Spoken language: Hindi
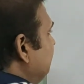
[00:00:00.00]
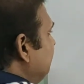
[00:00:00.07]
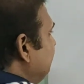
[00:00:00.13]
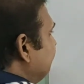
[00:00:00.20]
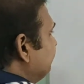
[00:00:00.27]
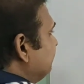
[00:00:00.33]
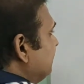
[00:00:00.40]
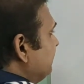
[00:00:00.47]

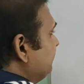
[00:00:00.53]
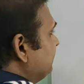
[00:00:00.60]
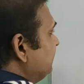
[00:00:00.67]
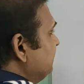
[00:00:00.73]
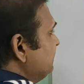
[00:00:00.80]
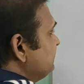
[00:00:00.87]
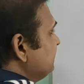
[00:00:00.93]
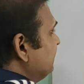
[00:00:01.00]
इस कर्व के
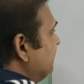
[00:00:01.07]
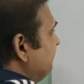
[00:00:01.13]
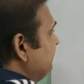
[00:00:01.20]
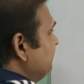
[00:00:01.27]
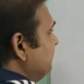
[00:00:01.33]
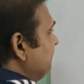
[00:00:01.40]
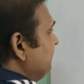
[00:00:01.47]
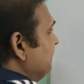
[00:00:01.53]
नीचे का हमें
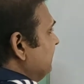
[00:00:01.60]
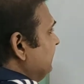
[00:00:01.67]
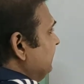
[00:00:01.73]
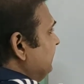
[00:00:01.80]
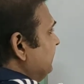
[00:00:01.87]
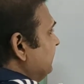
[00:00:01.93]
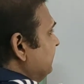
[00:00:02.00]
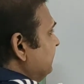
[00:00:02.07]
ये वाला
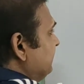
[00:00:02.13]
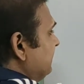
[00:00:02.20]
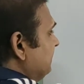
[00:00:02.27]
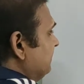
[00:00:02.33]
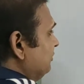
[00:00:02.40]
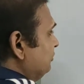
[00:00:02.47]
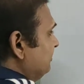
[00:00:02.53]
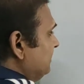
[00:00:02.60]
एरिया
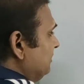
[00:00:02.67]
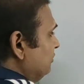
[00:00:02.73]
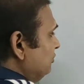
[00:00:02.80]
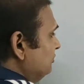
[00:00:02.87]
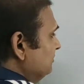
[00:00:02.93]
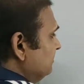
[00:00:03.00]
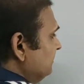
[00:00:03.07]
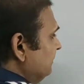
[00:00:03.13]
निकालना हो मान लो